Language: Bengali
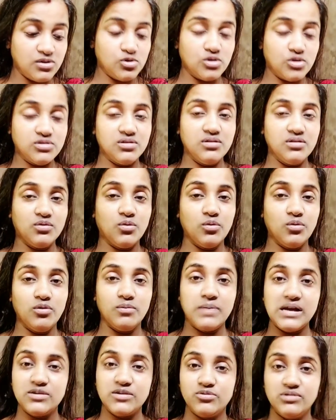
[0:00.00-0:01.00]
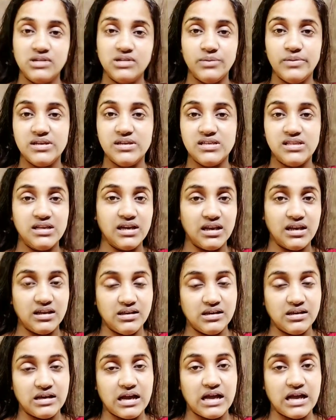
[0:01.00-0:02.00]
যতই করুক বাসনটা মেজে দিয়ে গেলে
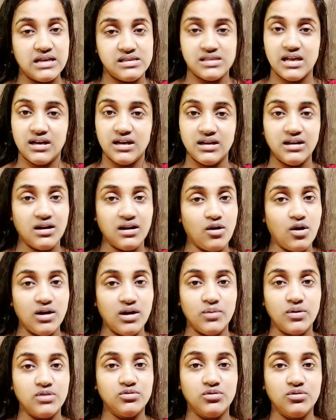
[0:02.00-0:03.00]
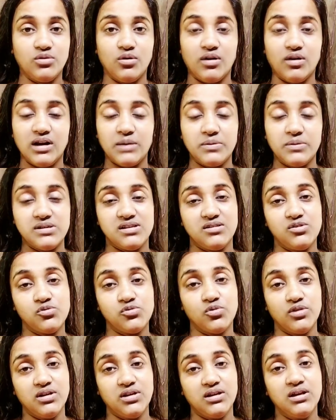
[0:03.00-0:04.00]
কি কাজ থাকে না ঘরে বলো তো ঘর আমার যেন
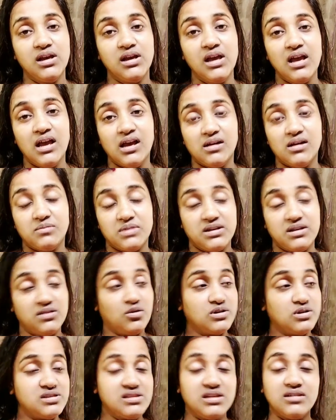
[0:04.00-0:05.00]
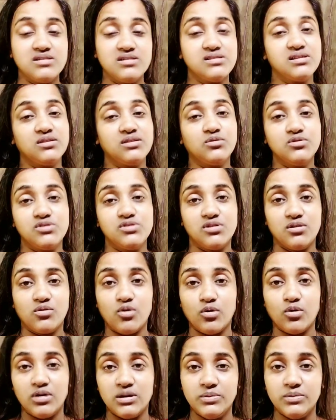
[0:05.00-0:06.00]
শরীর মানে অস্থির অস্থির করছিল
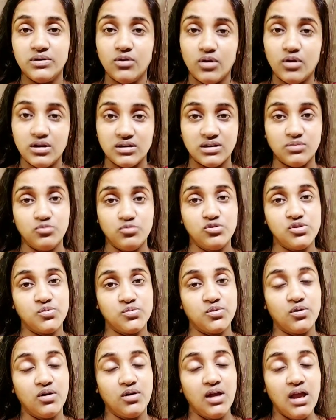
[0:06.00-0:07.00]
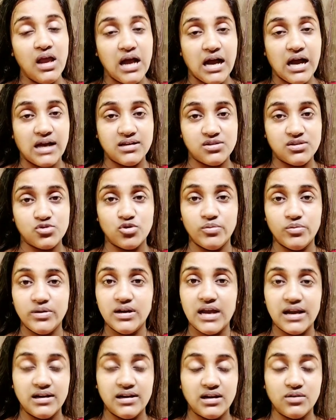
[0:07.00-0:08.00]
কখন আমি ঘরটা মুছবো আর স্টোভে
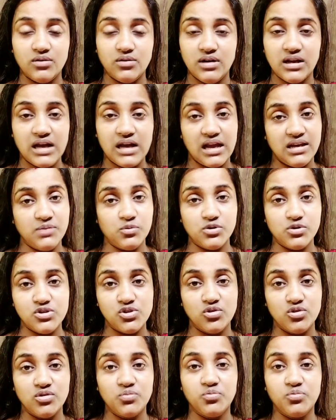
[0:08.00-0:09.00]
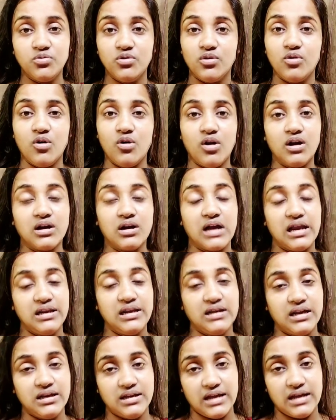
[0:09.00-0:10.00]
রান্না করলে কালি পড়ছিল পুরো ঘর
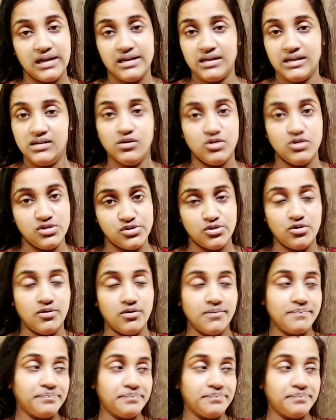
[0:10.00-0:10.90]
কালি কালি কালি কালি হয়েছিল